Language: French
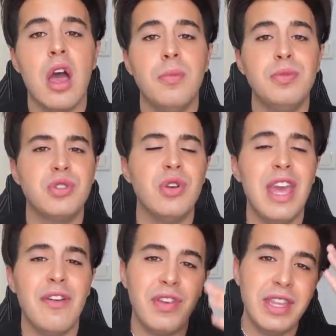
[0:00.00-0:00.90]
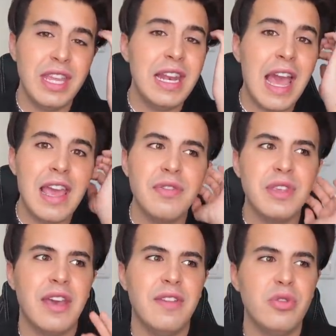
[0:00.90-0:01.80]
euh, puisqu'il y avait des lives
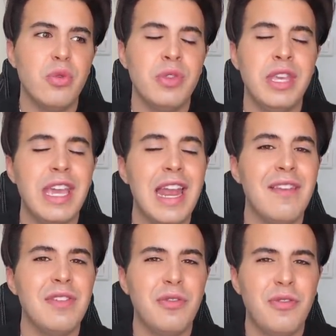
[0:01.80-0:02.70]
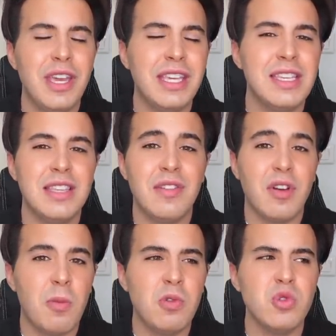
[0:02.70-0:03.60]
qui avaient tourné, qu'elle avait fait, qui étaient
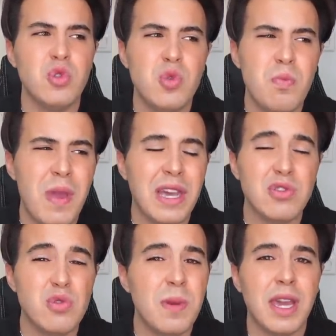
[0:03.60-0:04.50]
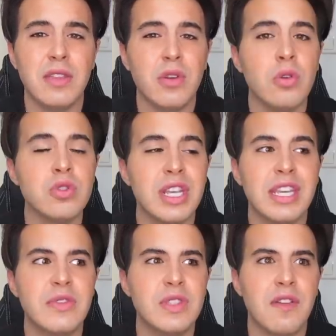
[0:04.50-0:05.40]
vraiment super super étranges et
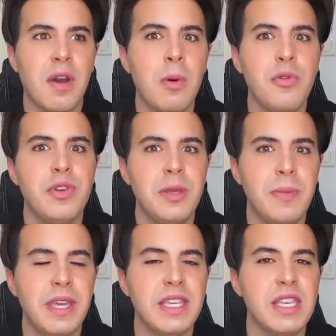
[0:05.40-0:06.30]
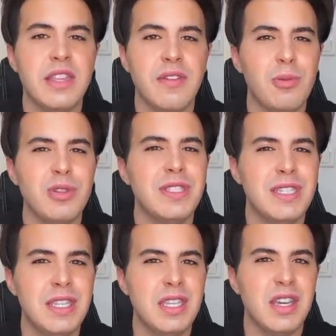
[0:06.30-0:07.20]
qui faisaient vraiment flipper, qui étaient vraiment
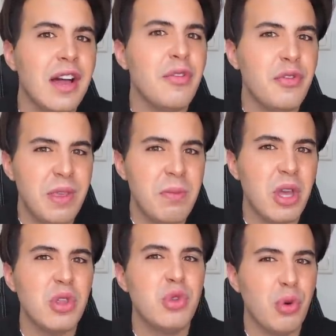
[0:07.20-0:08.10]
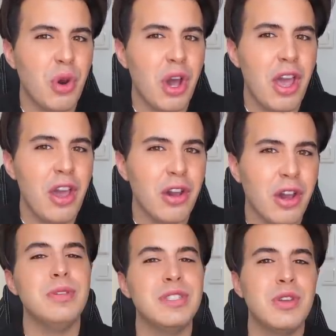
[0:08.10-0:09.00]
dignes d'un film
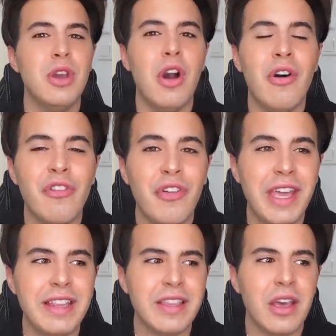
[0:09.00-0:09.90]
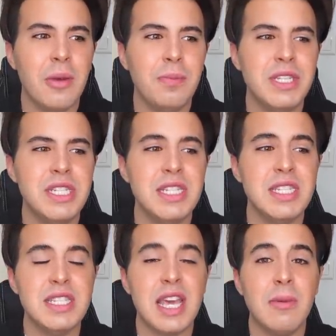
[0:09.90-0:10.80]
d'horreur puisque en fait euh, Peachy
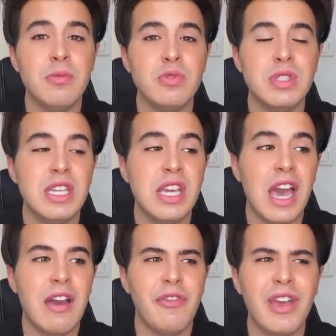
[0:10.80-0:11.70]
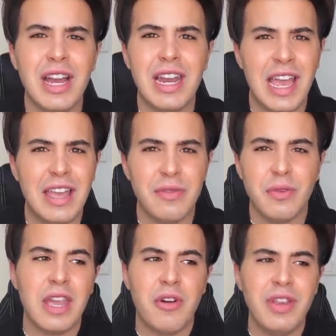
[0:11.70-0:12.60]
s'est amusée à faire un live
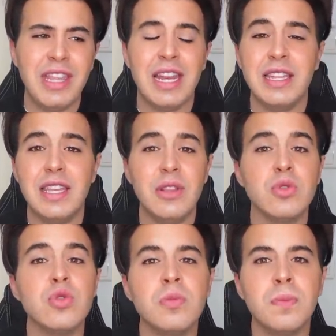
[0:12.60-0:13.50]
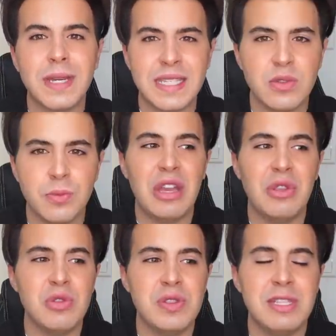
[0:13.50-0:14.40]
et en fait elle était dans une prison,
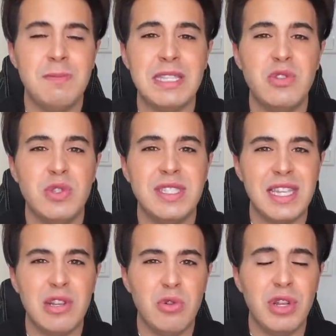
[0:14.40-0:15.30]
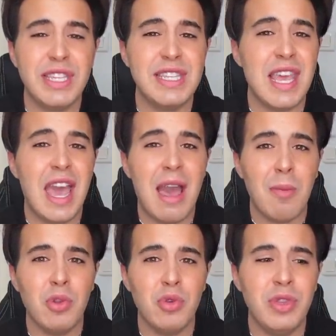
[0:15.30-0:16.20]
dans une espèce de cellule qui est
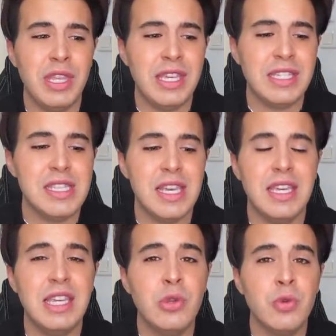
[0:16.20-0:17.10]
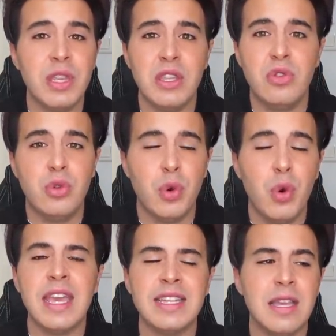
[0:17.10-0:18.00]
abandonnée, qui est inondée
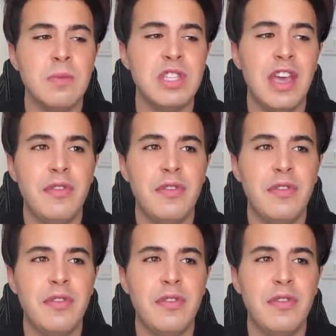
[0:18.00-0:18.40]
d'eau et elle s'amusait à